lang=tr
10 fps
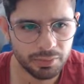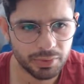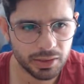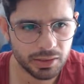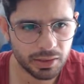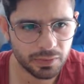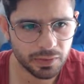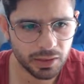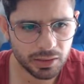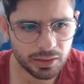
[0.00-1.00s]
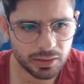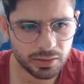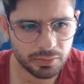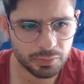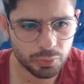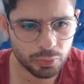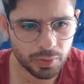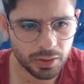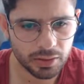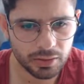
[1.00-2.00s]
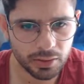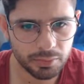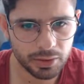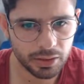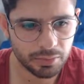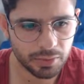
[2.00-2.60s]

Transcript: Biraz grafik kalitesi YouTube attığından mı nedir?